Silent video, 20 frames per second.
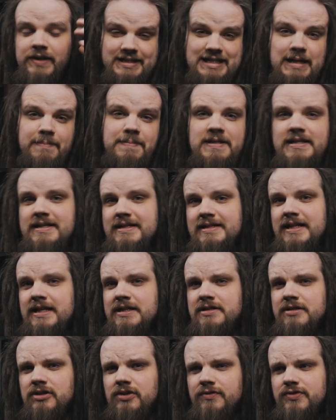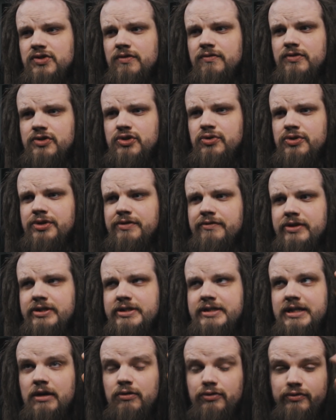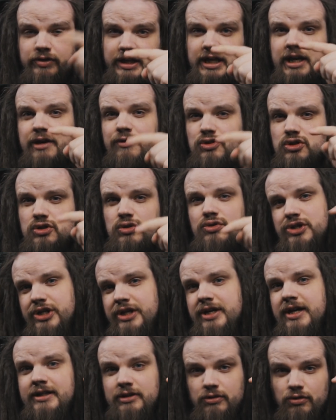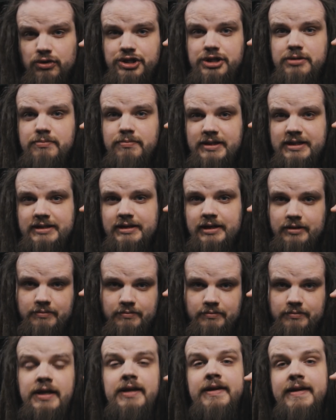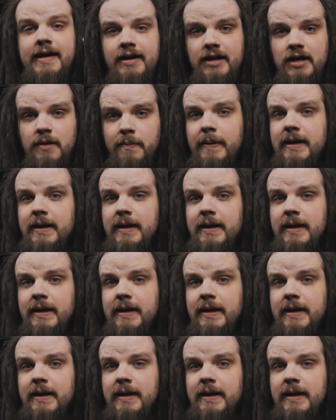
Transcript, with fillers: На записи, естественно, это все вытюнивается, а вот в таких вот случаях это очень быстро и ярко